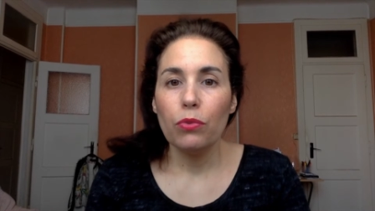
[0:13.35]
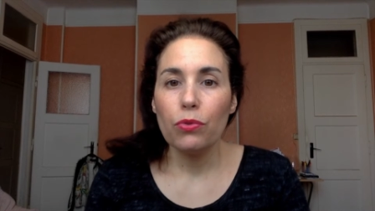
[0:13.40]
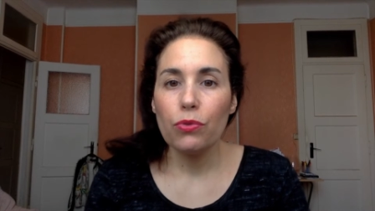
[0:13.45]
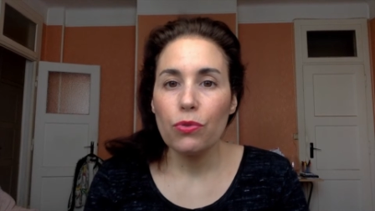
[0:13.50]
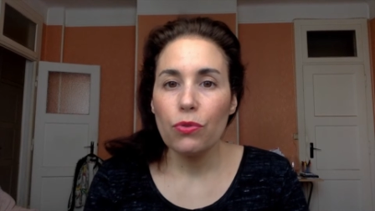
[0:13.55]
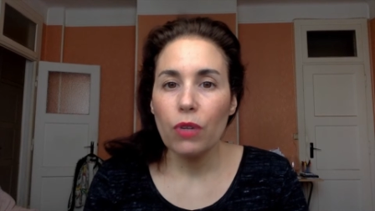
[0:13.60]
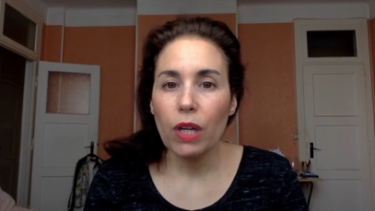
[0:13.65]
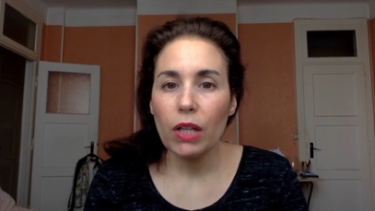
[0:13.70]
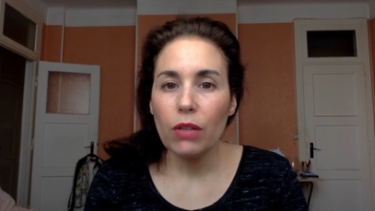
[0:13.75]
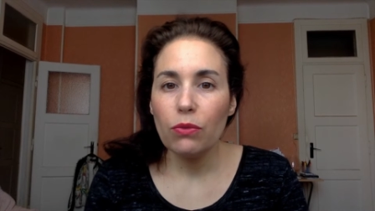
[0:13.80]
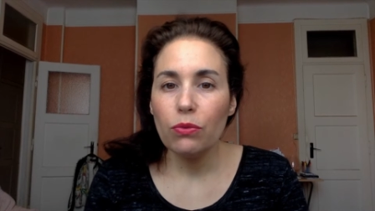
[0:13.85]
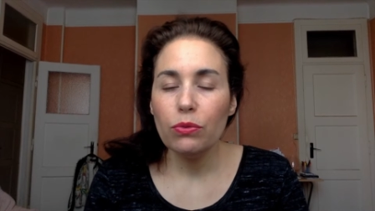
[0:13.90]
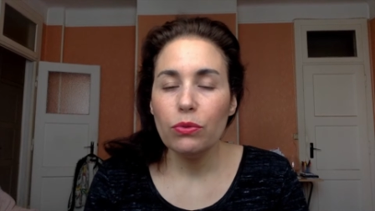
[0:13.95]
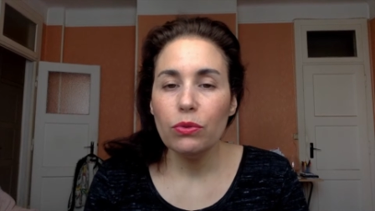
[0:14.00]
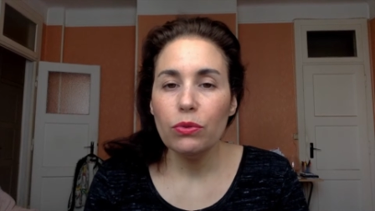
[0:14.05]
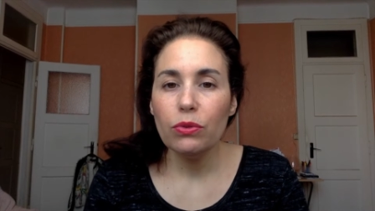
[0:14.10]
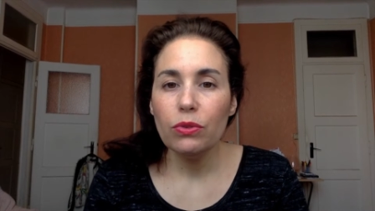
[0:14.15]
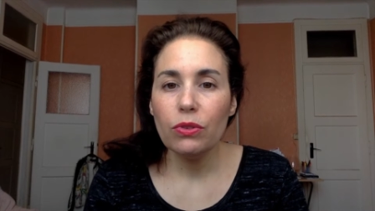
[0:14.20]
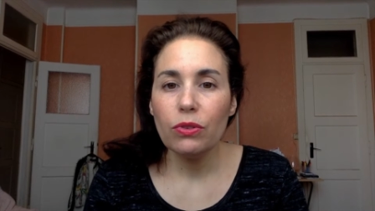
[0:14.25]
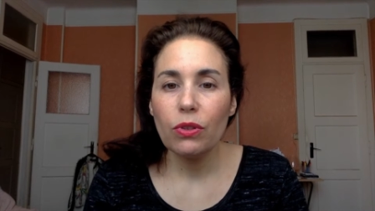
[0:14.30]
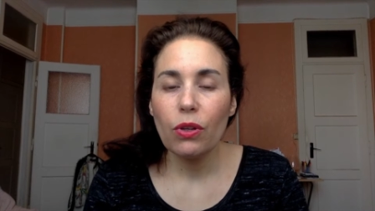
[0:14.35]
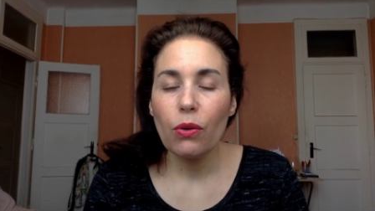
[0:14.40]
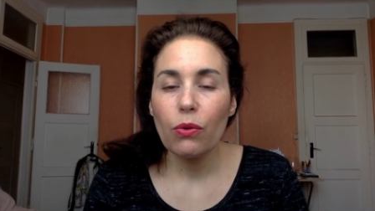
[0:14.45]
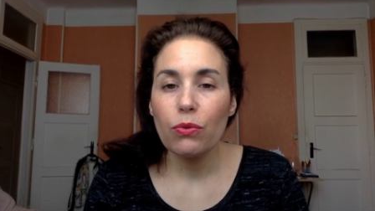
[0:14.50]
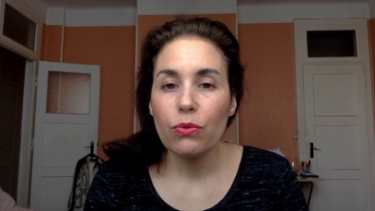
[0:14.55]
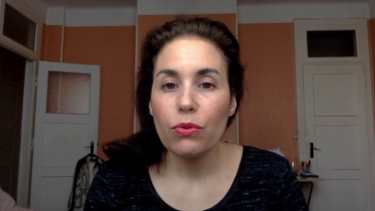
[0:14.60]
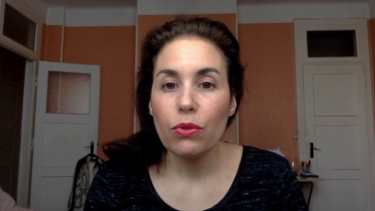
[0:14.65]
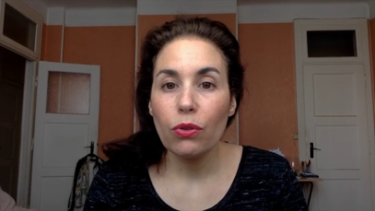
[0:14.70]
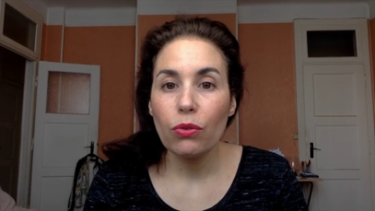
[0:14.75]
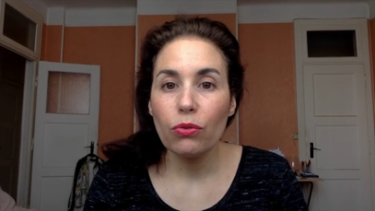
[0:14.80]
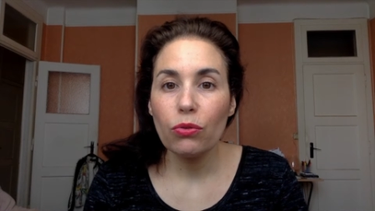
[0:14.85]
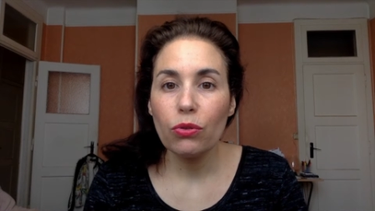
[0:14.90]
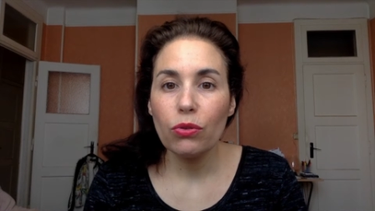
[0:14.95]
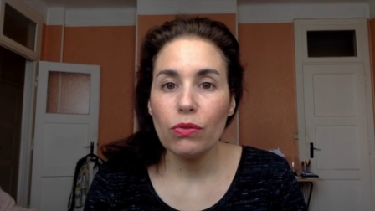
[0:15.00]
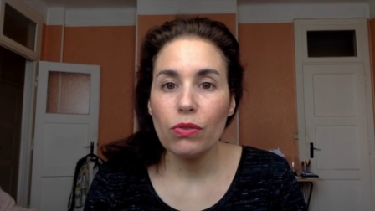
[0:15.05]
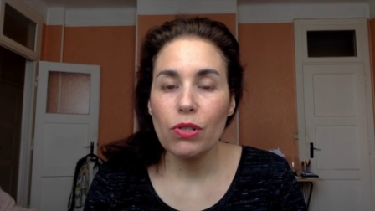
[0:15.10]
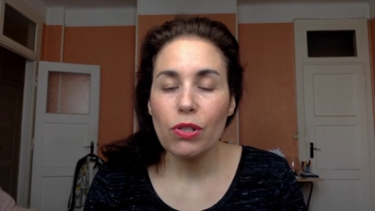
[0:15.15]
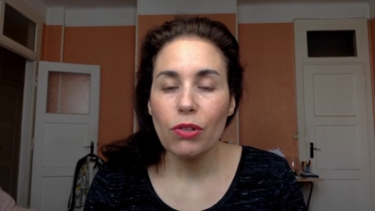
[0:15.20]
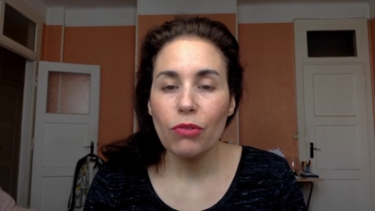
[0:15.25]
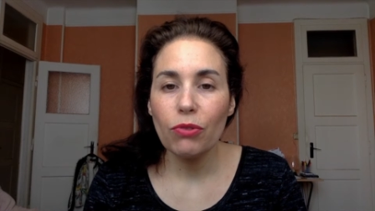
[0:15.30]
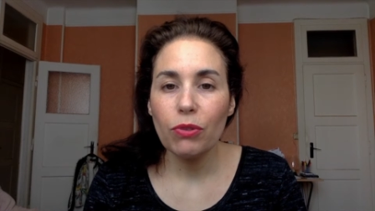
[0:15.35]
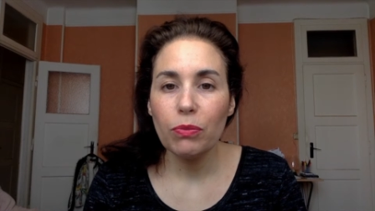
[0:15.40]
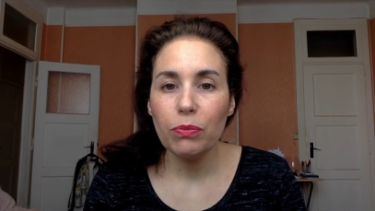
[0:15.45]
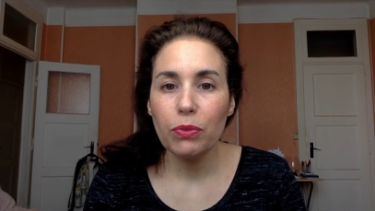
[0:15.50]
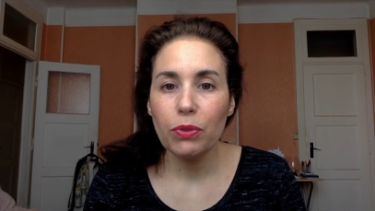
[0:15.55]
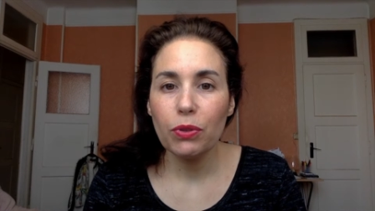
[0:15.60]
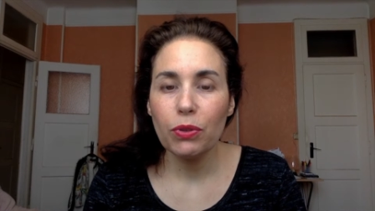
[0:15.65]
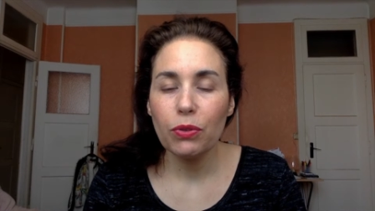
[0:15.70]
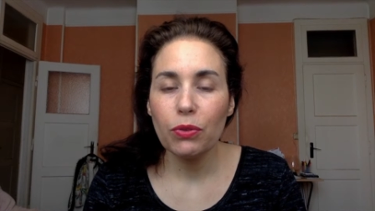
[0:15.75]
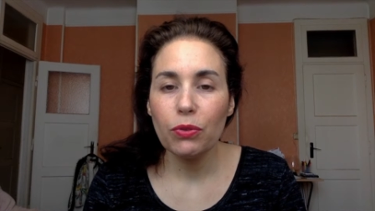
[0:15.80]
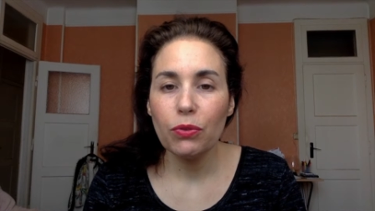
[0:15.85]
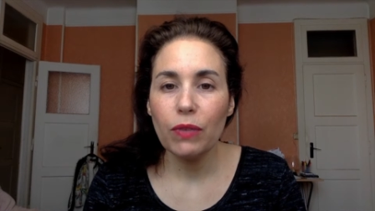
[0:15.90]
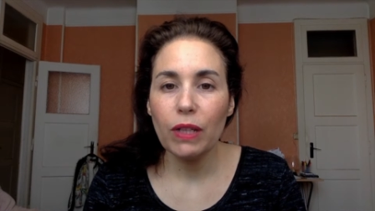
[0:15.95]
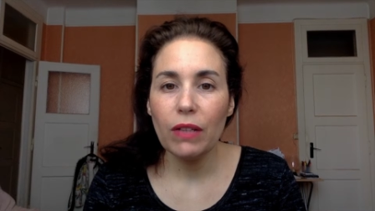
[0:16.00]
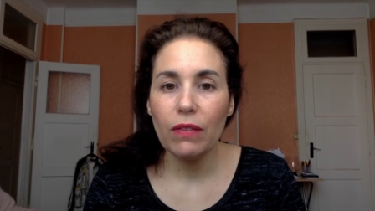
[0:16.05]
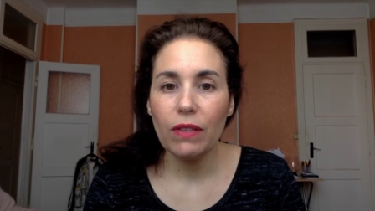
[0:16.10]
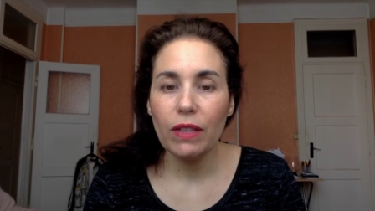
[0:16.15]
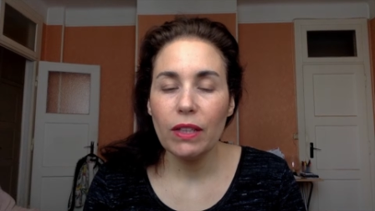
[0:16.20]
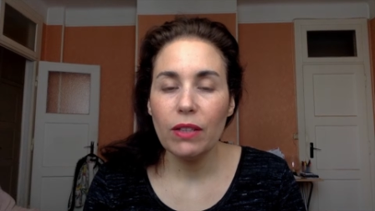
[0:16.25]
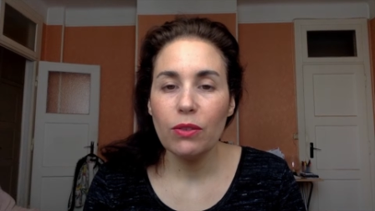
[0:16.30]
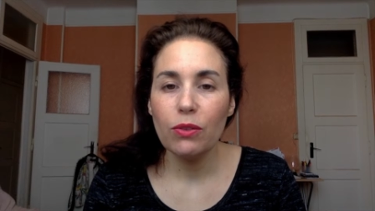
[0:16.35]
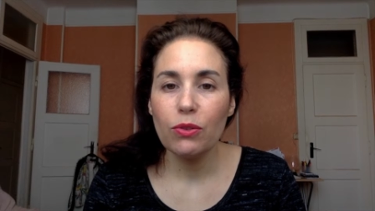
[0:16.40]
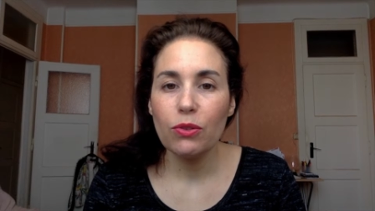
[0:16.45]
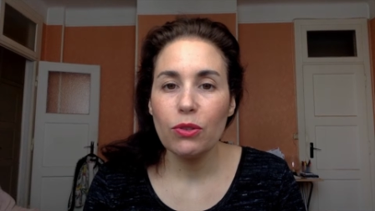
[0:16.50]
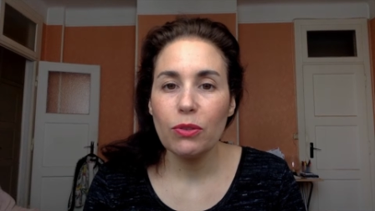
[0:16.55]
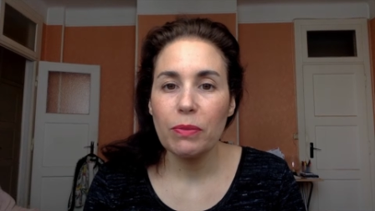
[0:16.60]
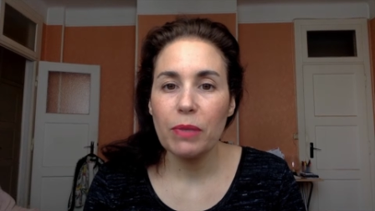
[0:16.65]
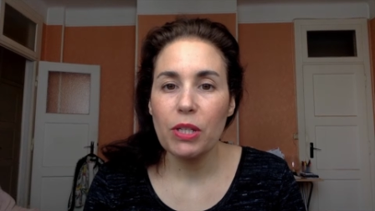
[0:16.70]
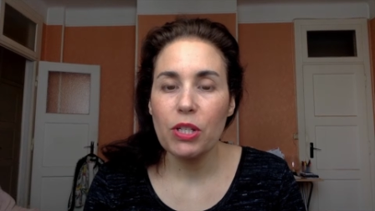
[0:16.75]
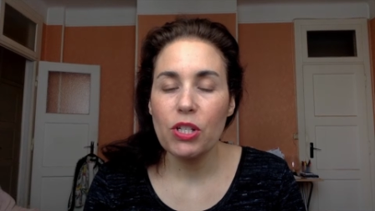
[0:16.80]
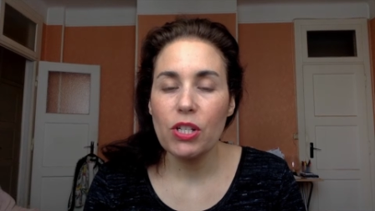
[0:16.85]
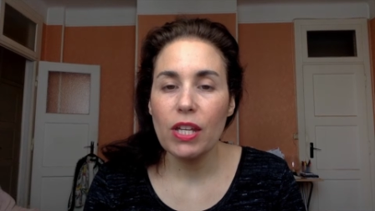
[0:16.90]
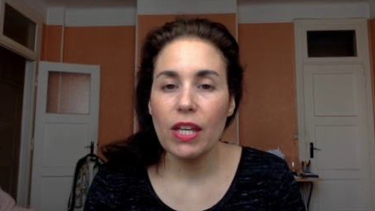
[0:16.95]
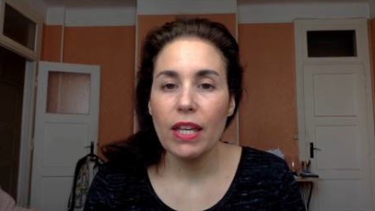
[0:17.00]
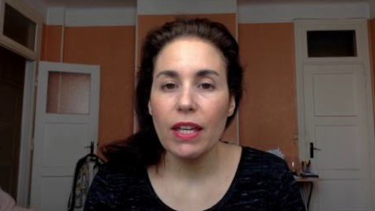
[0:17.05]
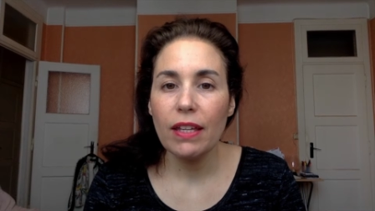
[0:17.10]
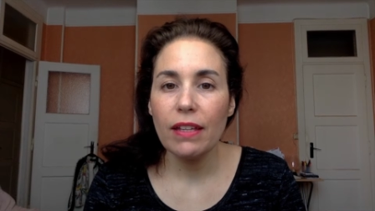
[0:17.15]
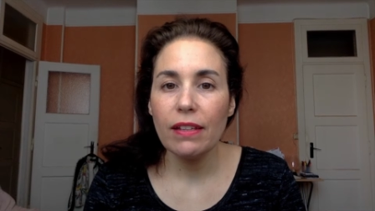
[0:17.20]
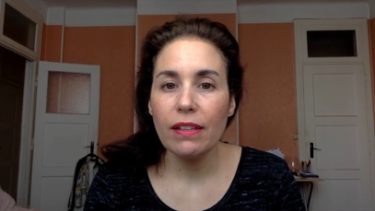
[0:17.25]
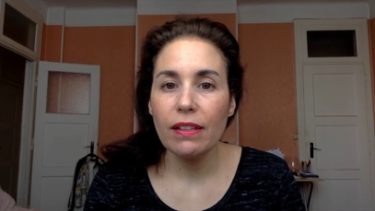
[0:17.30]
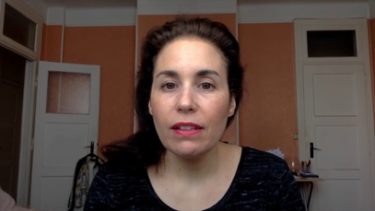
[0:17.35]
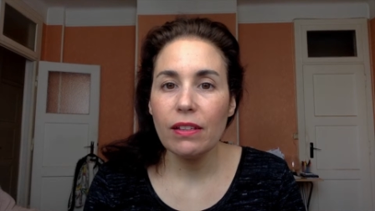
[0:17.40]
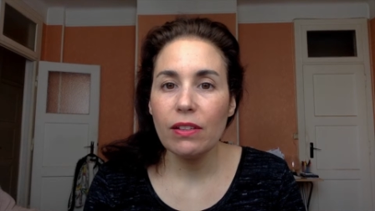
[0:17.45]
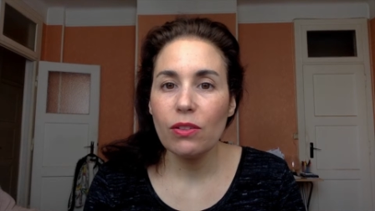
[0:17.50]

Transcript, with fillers: Bonjour à toutes, on se retrouve aujourd'hui pour une nouvelle vidéo sur ma chaîne.